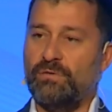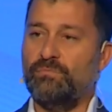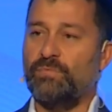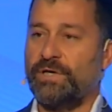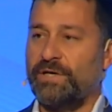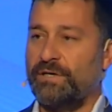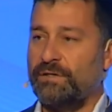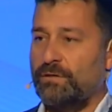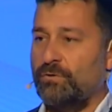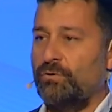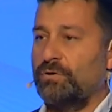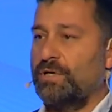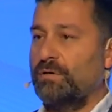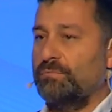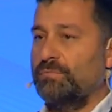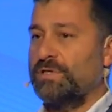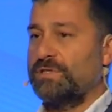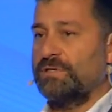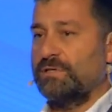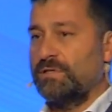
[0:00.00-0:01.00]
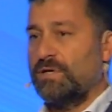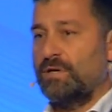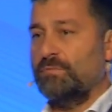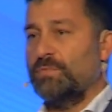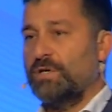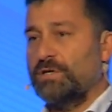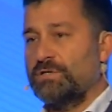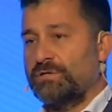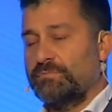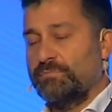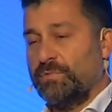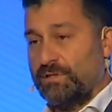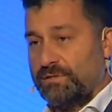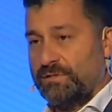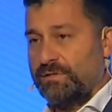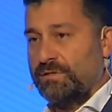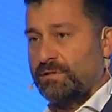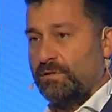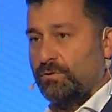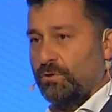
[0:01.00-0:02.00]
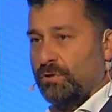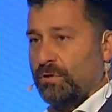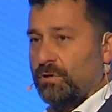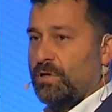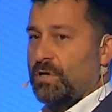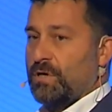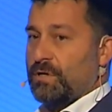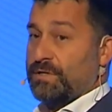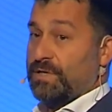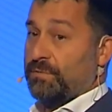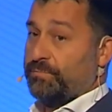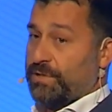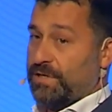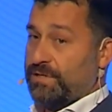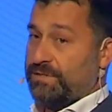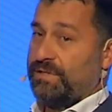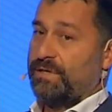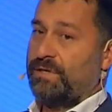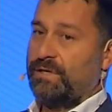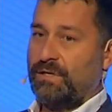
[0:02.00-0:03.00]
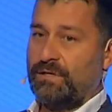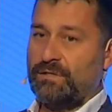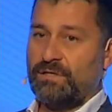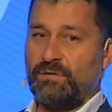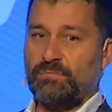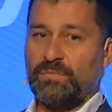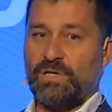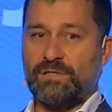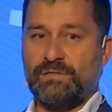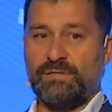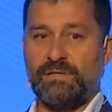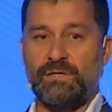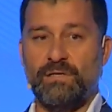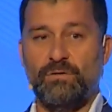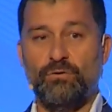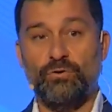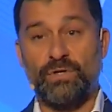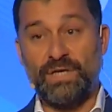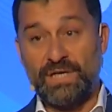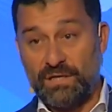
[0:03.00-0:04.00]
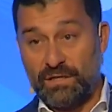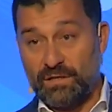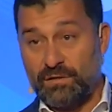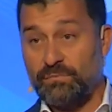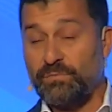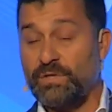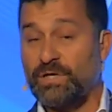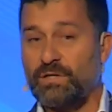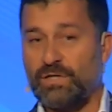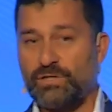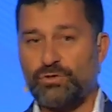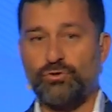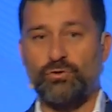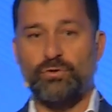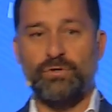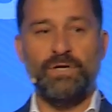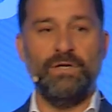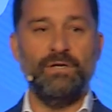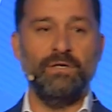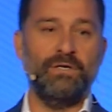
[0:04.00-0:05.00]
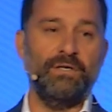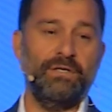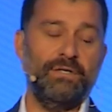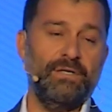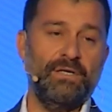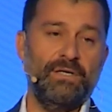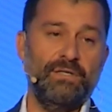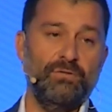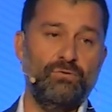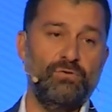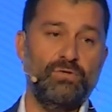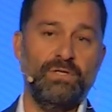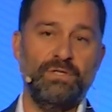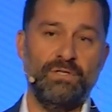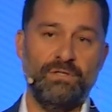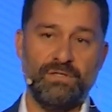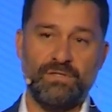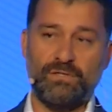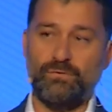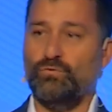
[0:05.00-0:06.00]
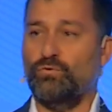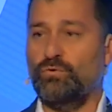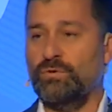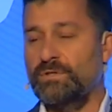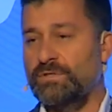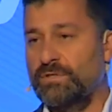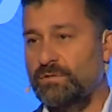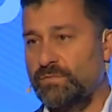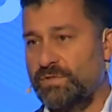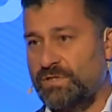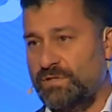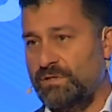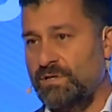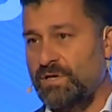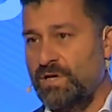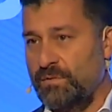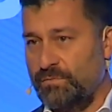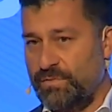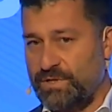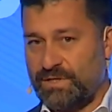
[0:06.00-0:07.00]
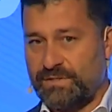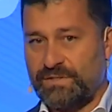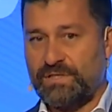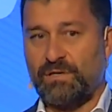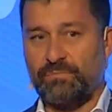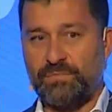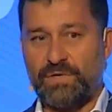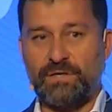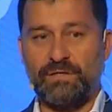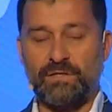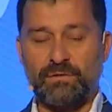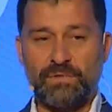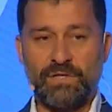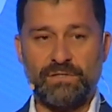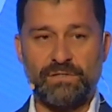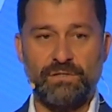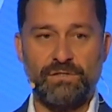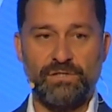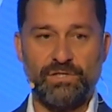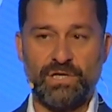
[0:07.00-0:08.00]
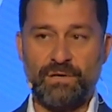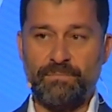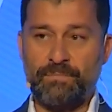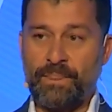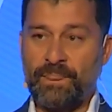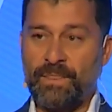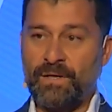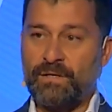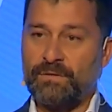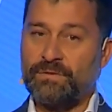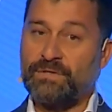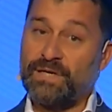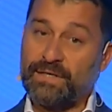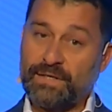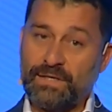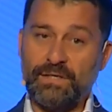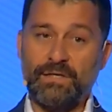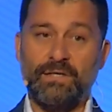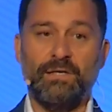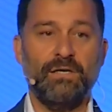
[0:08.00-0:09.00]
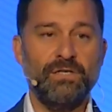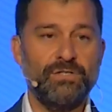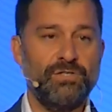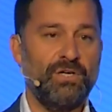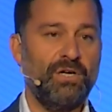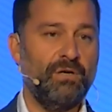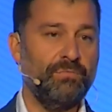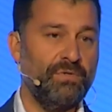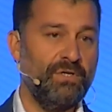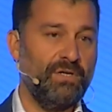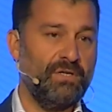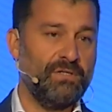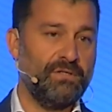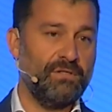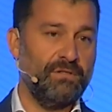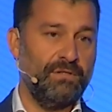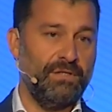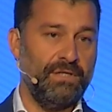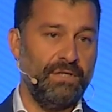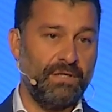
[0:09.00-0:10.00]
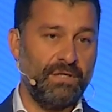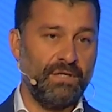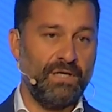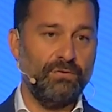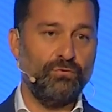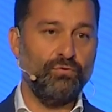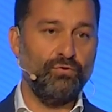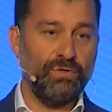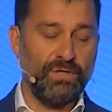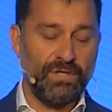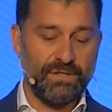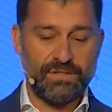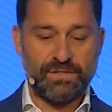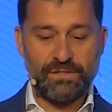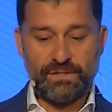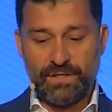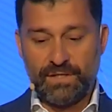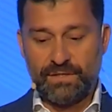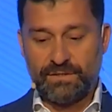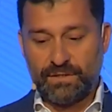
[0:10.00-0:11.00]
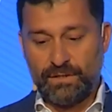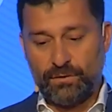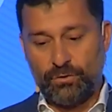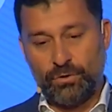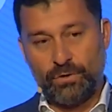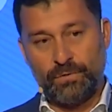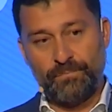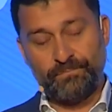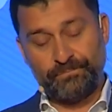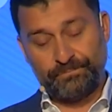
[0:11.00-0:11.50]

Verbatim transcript: makine öğrenmesinden bahsediliyor, yapay zekadan bahsediliyor ki birkaç örneğini kariyer net üzerinde nasıl uyguladığımızı birazdan ben de bahsedeceğim. Direkt İK camiasını, İK dünyasını da etkiliyor.